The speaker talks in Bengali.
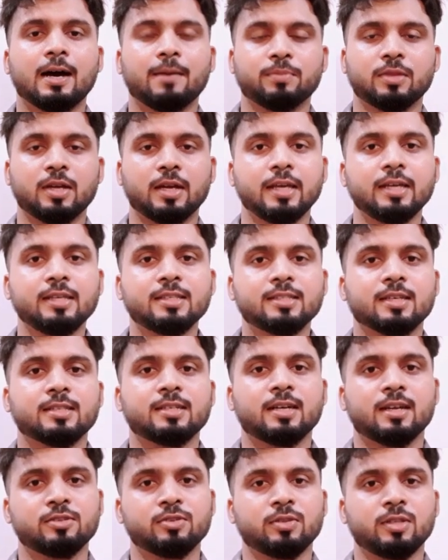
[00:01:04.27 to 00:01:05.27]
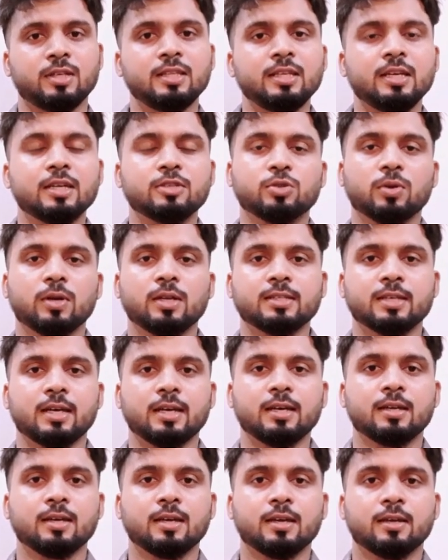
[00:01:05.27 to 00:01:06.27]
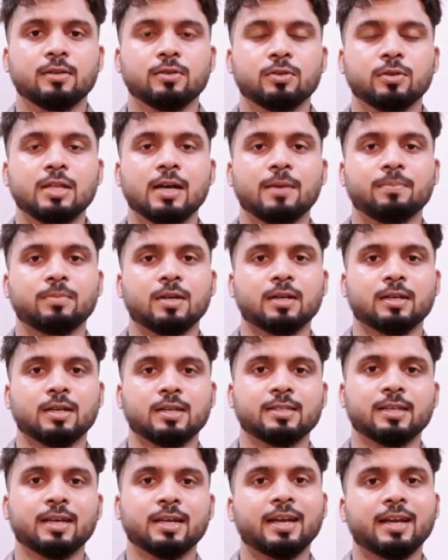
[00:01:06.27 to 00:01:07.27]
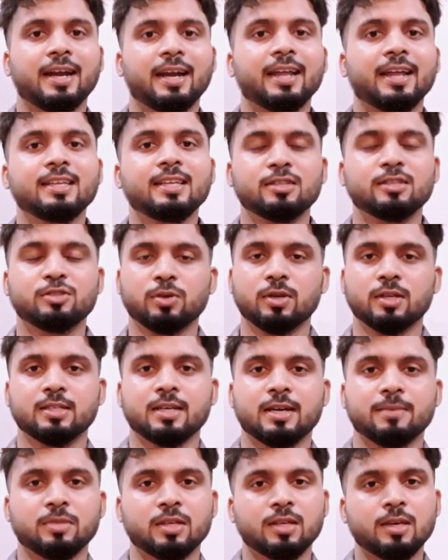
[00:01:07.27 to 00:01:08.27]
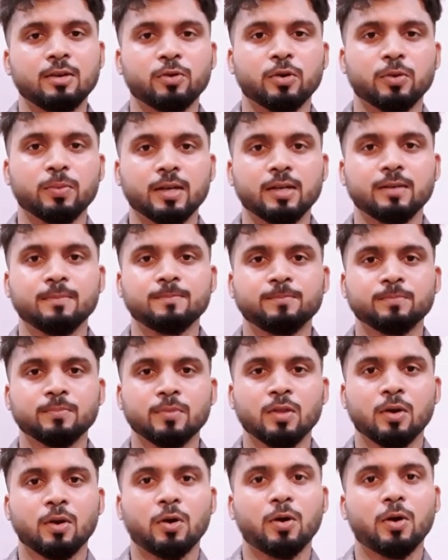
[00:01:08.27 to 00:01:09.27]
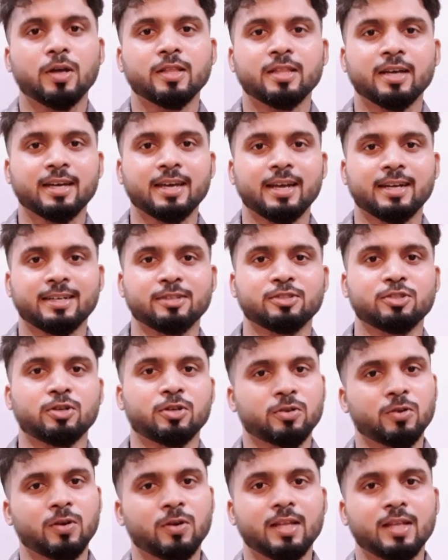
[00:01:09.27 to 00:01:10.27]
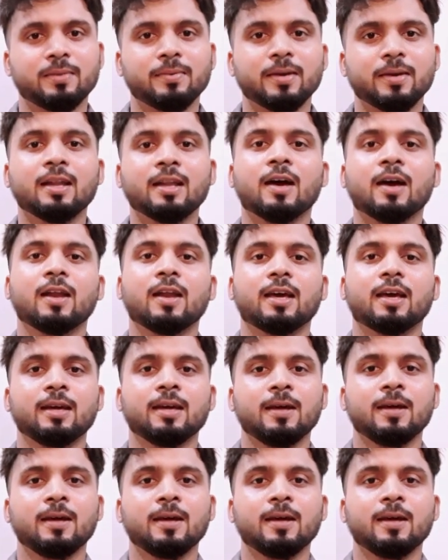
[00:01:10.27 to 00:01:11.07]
আপনার ইচ্ছা ছাড়া যদি নিয়ে চলে যায় যদি আপনার কাছ থেকে কেড়ে নিয়ে চলে যায় আপনি কি করবেন হয় তাকে একটা চটকোনা দেবেন নাহলে